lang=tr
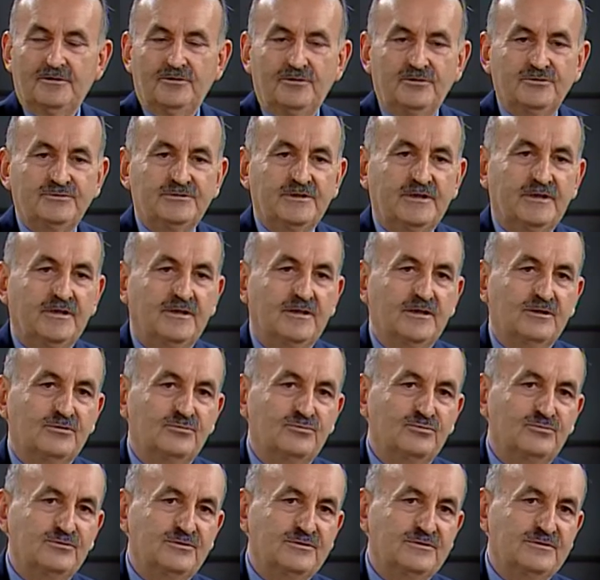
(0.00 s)
Özellikle
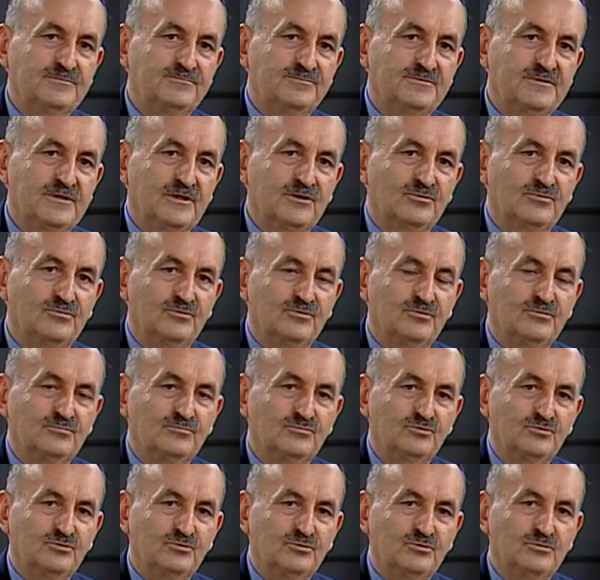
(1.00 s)
turizm
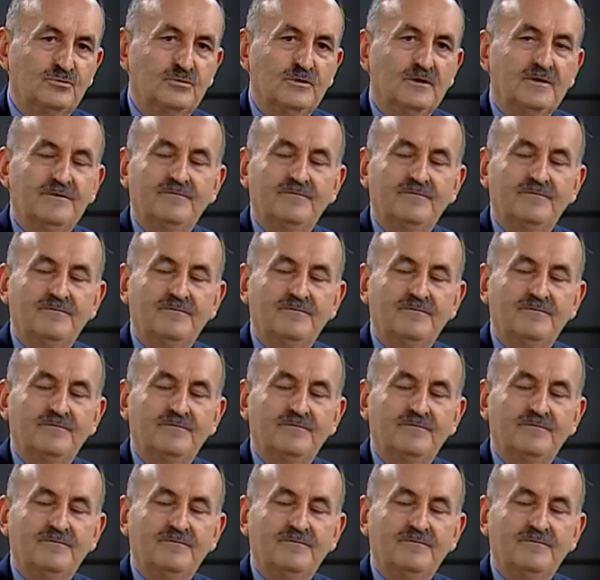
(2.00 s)
sektörümüzü